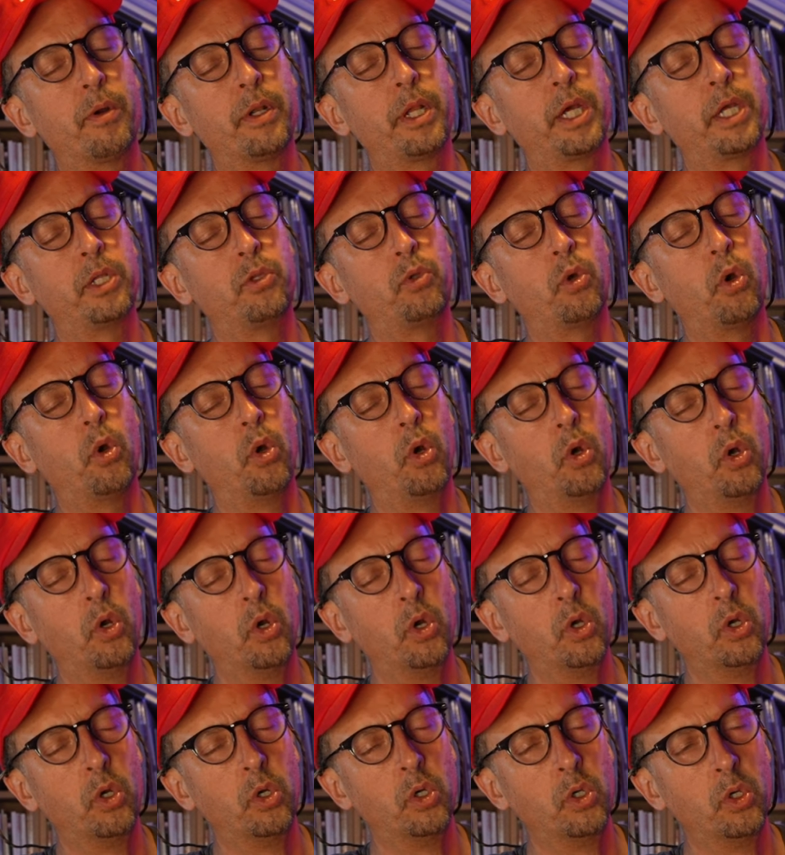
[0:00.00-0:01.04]
わないと
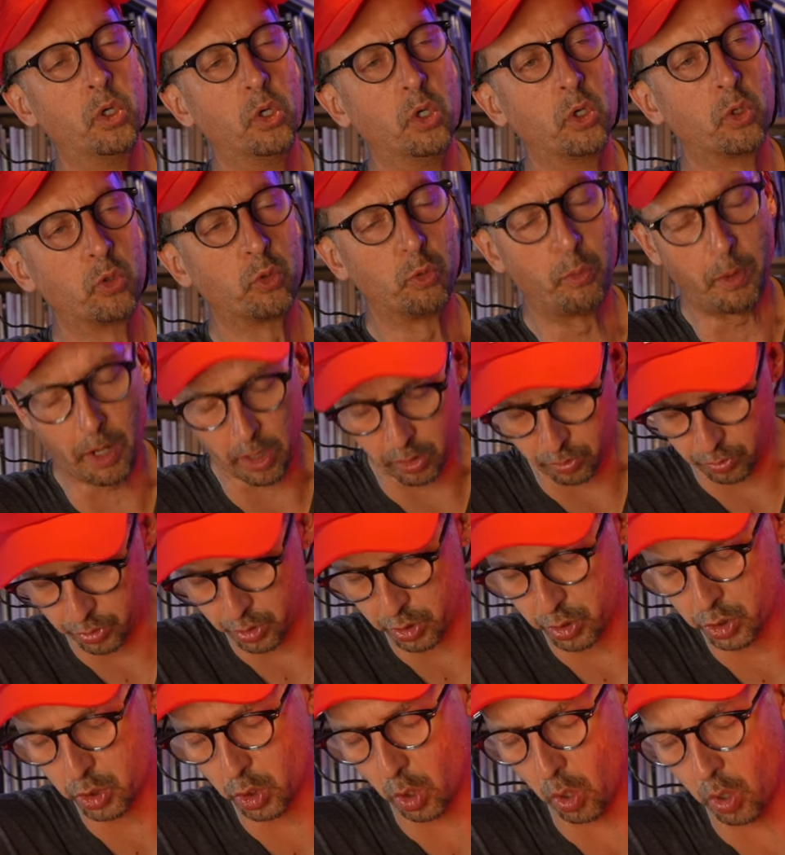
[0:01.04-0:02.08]
困るんで
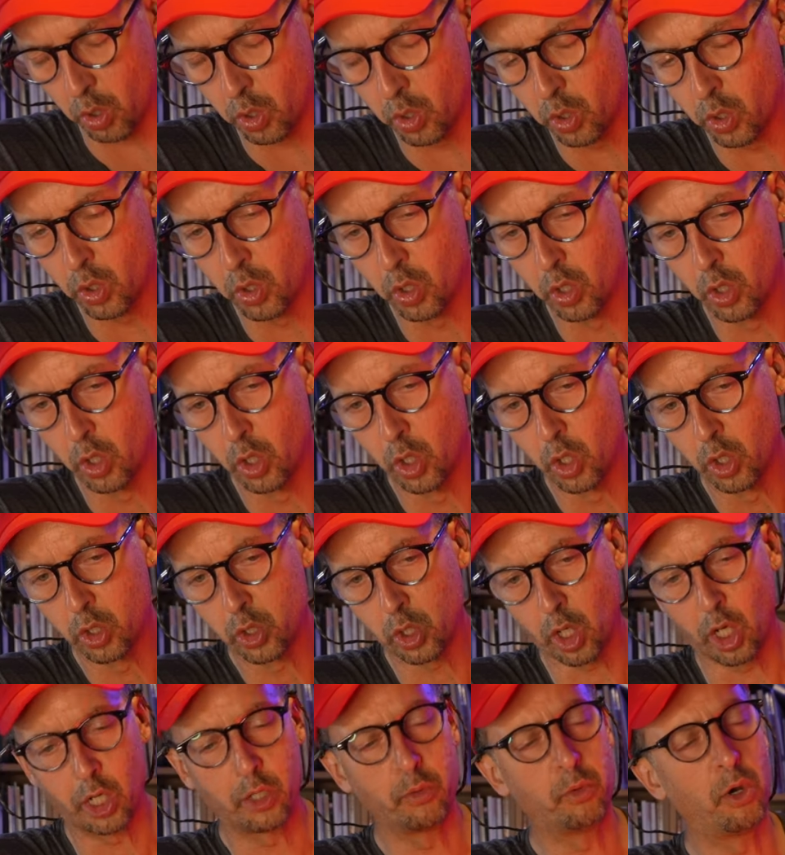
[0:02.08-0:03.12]
すよ
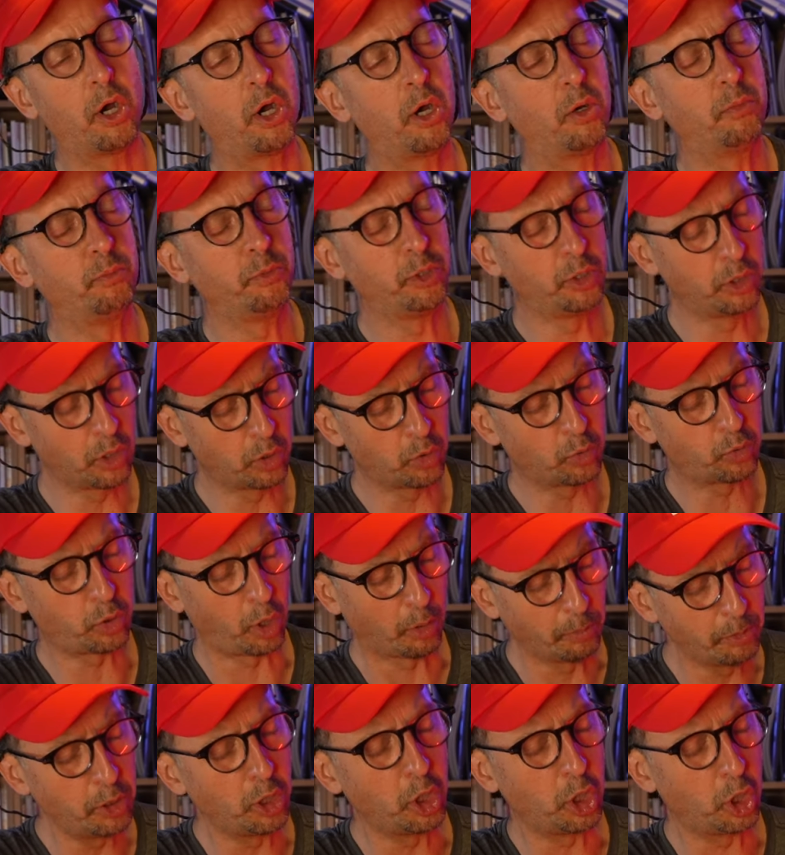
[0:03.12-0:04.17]
彼はみんなの
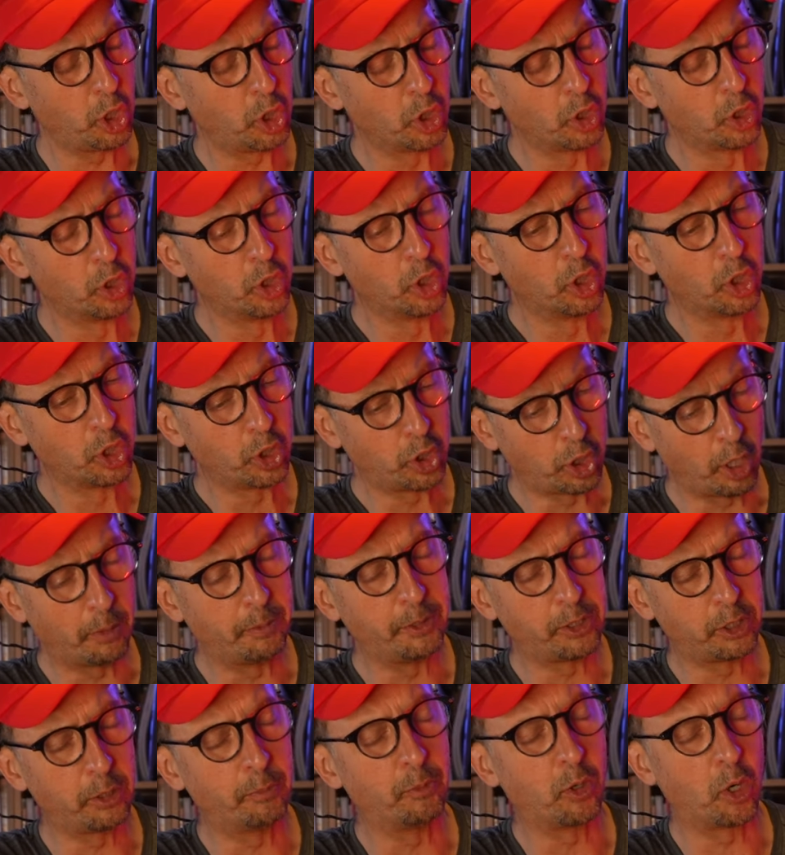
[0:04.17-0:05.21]
ためにや
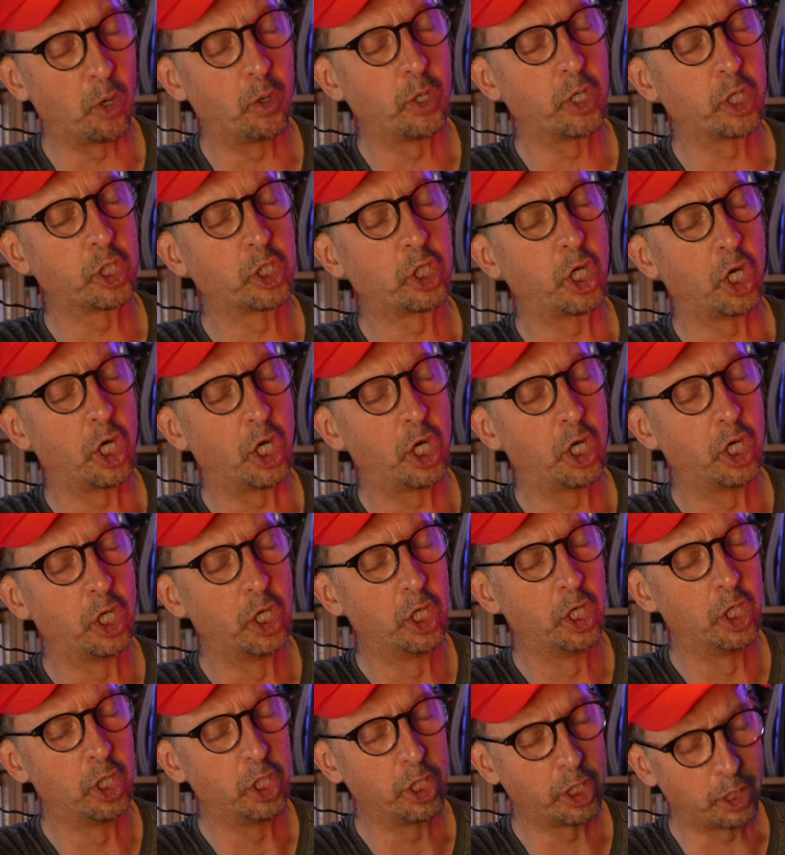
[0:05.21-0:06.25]
めてもらわなきゃ
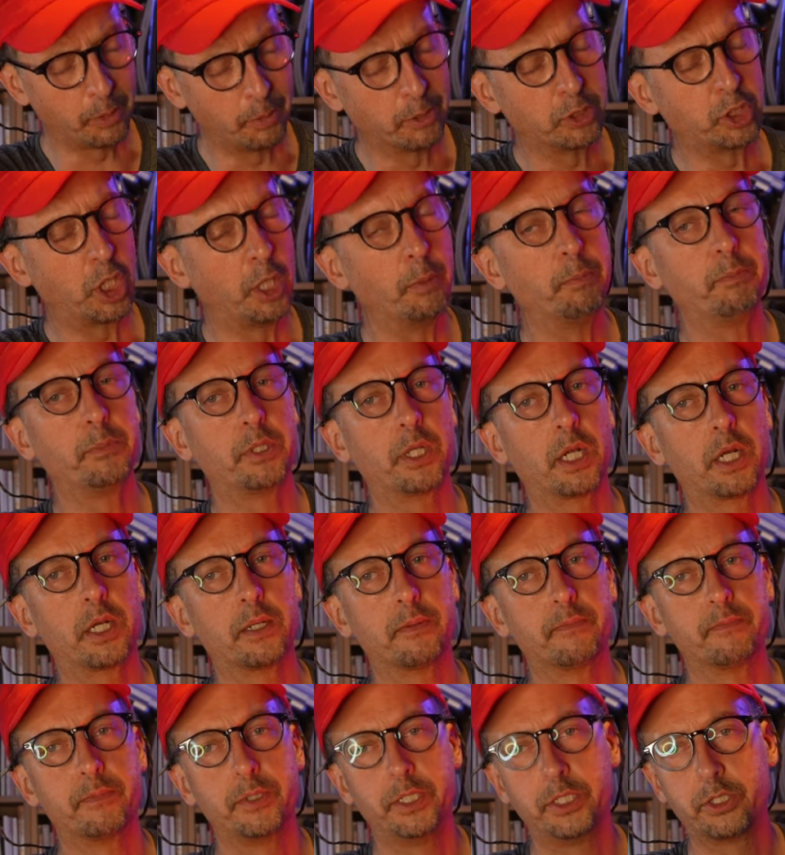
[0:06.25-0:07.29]
いけませんみたいな
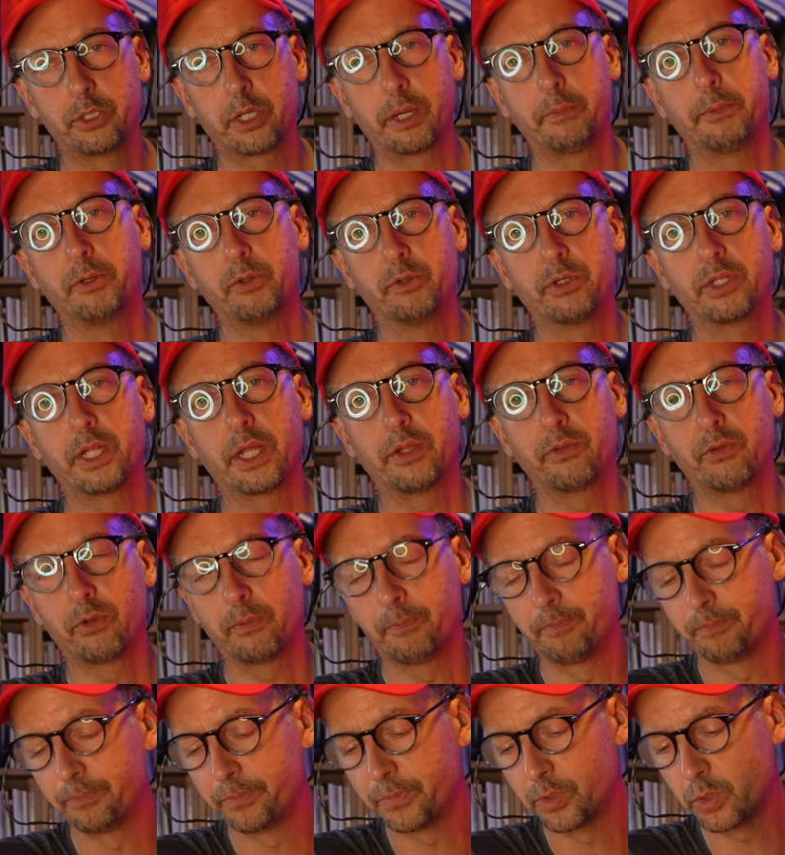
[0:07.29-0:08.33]
一生懸命言ってたんですよ
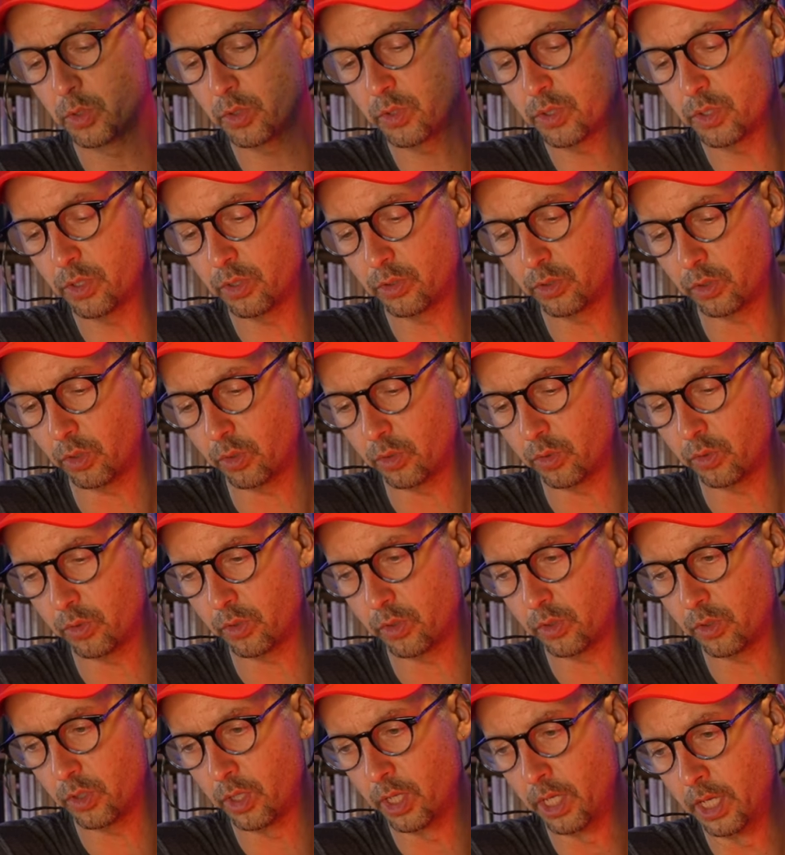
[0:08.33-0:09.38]
そうするとこ
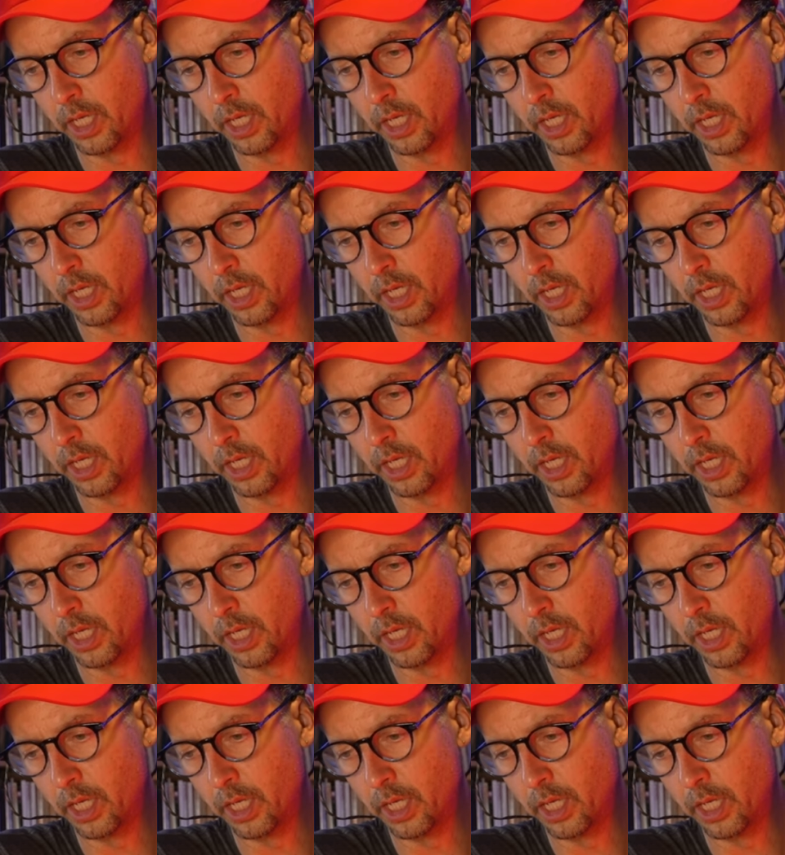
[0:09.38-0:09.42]
の、